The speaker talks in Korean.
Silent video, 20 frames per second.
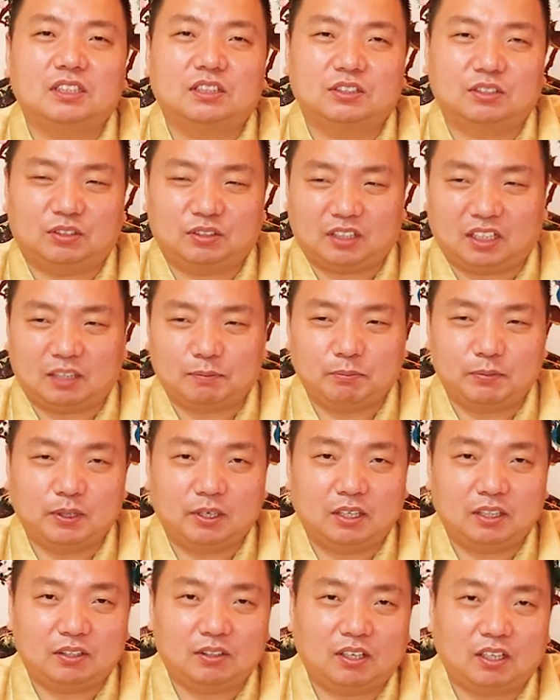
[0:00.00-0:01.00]
있어.
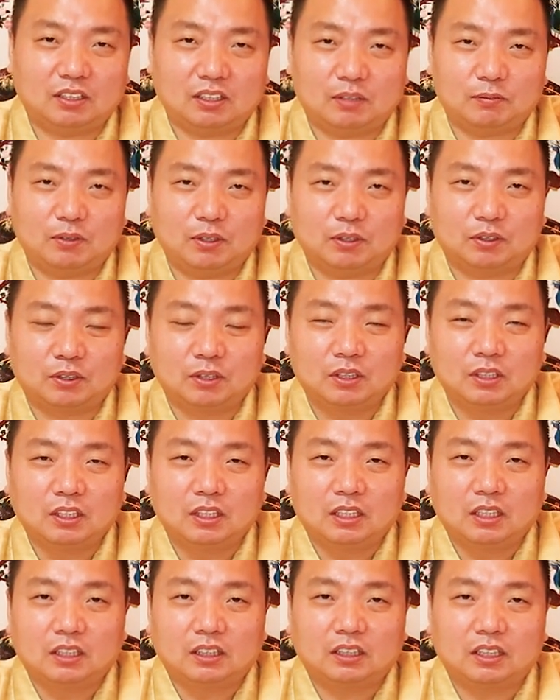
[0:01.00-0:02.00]
단명할 것 같으면.
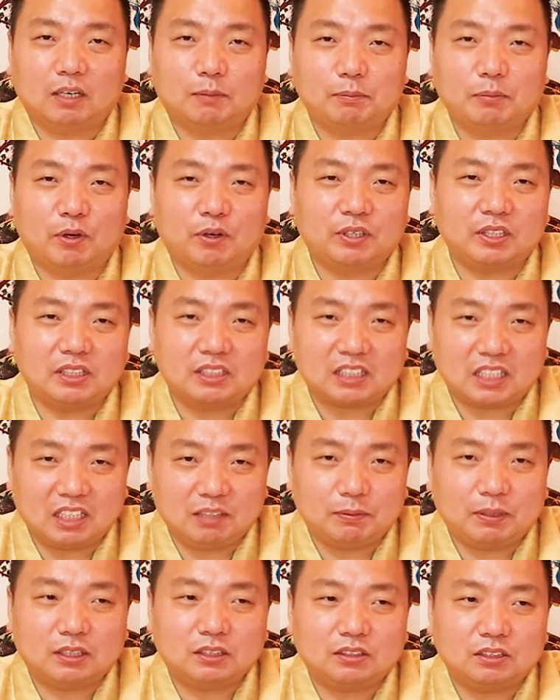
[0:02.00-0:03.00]
그러니까 명이
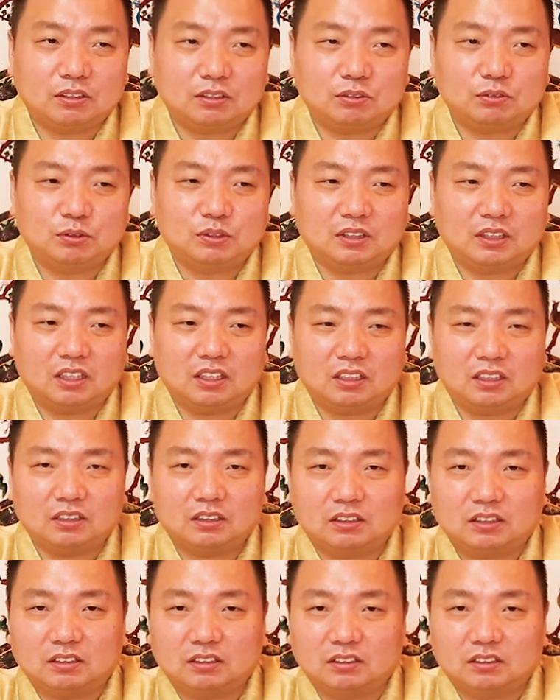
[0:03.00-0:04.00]
짧아서
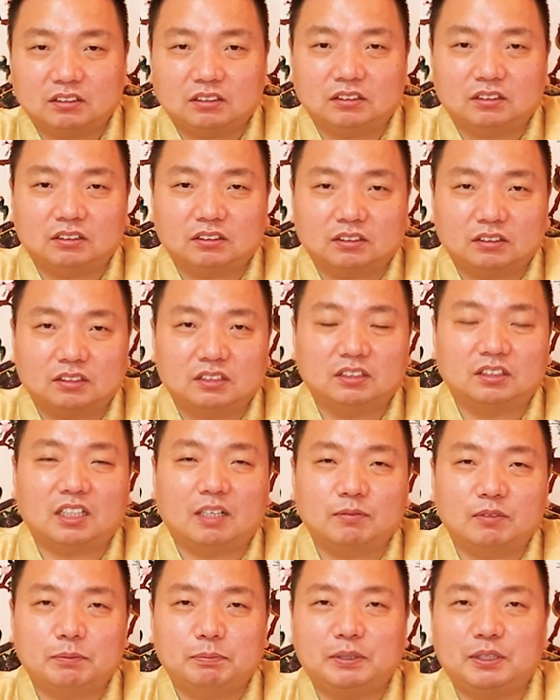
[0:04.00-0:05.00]
우리가 어, 그
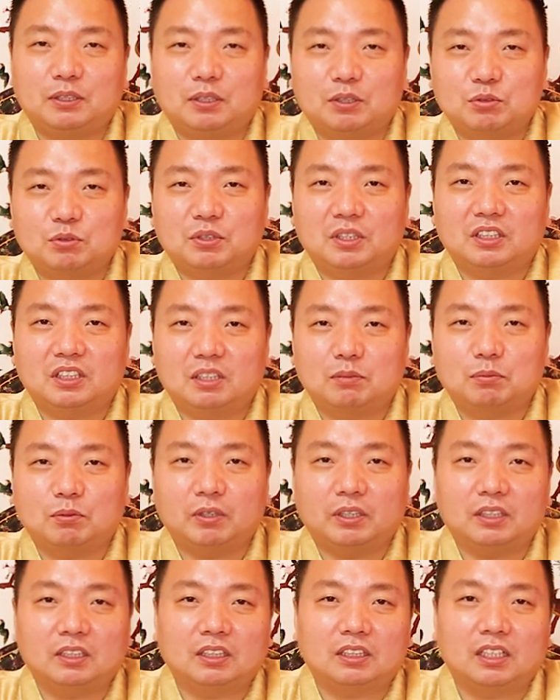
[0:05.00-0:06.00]
사람들 빌어줘야 돼,
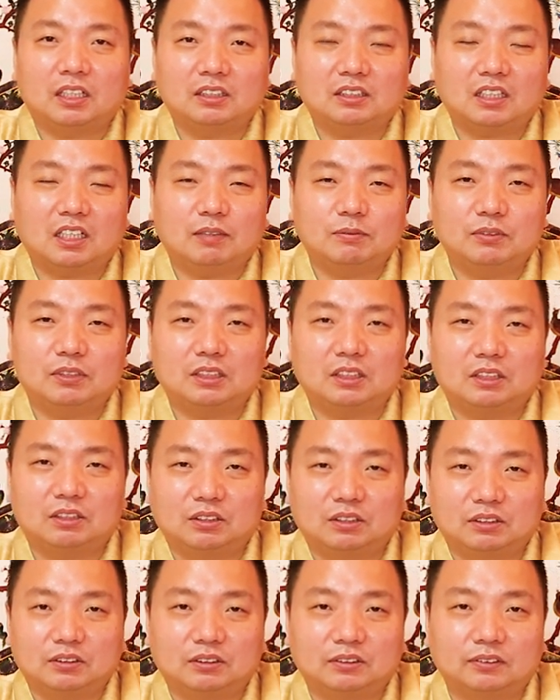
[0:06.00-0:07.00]
모아야 된다는 사람들이
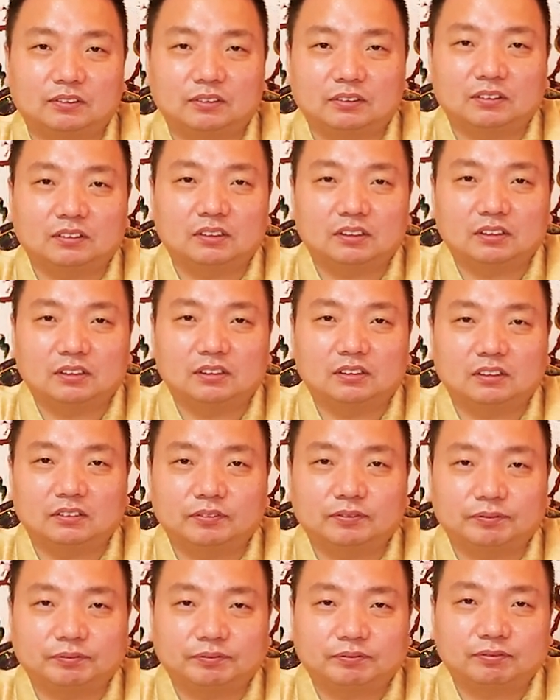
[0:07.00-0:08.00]
있거든.
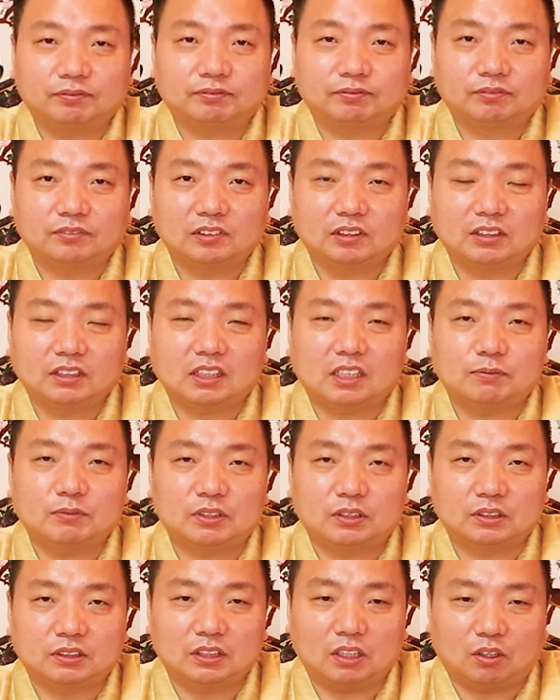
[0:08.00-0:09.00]
그
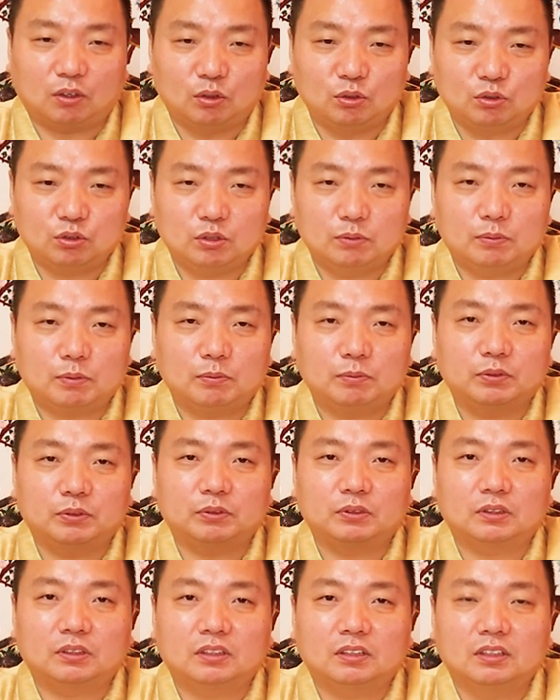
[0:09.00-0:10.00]
이제 얼굴
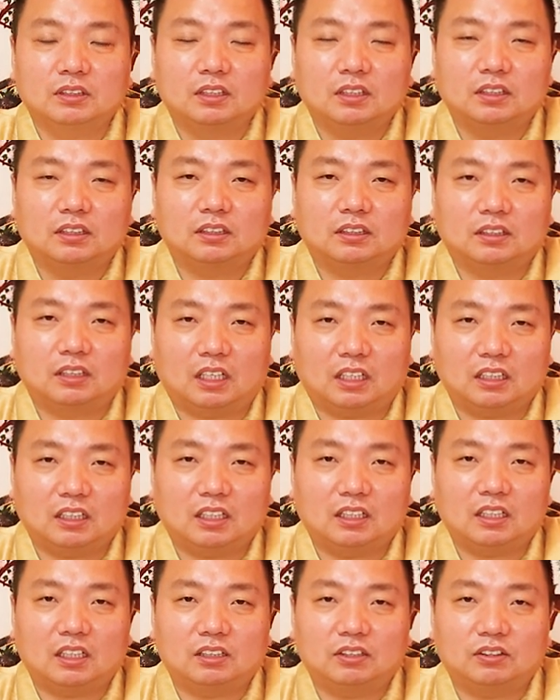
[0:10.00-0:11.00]
보면
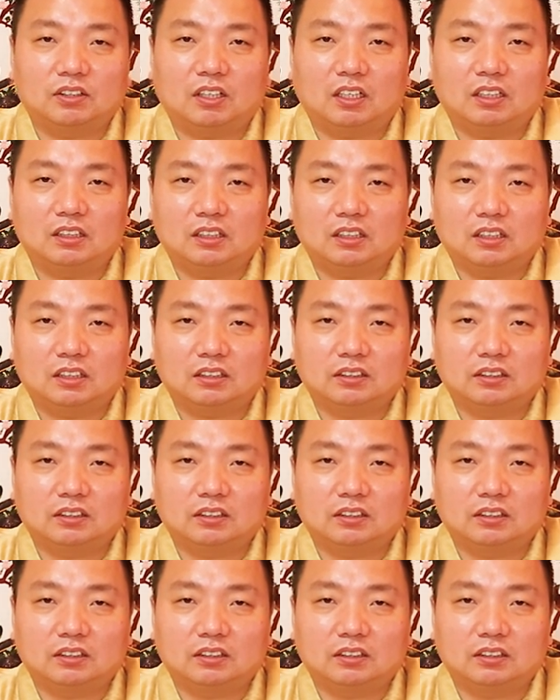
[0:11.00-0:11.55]
나타나는 것 같아.